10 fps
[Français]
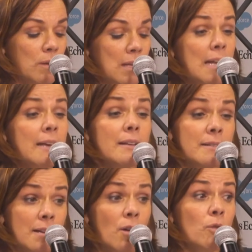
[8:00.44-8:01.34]
il a
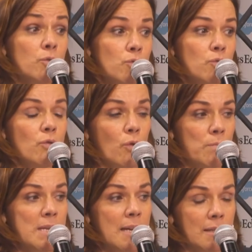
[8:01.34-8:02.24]
été rendu
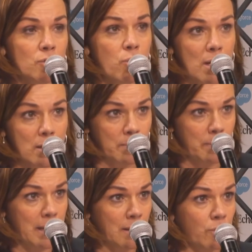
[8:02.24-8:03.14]
obligatoire
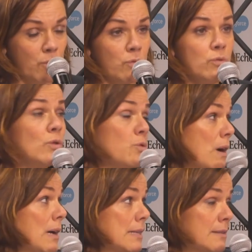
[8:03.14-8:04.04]
par euh, une loi
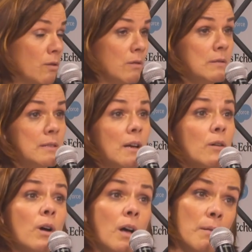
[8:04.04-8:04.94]
récente.
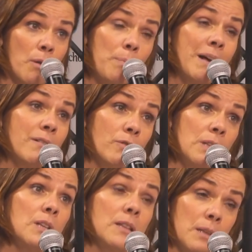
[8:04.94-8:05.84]
Auparavant,
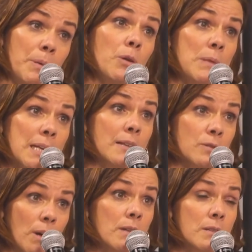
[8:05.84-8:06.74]
il n'était pas
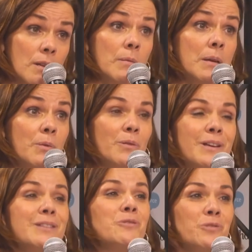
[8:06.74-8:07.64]
obligatoire. C'est quand même euh,
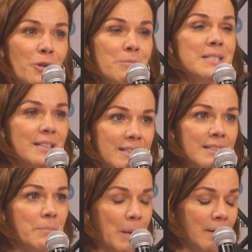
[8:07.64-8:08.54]
étonnant, mais ça
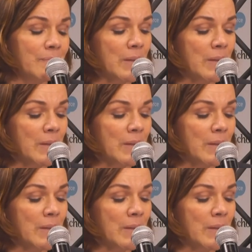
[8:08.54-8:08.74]
n'était pas.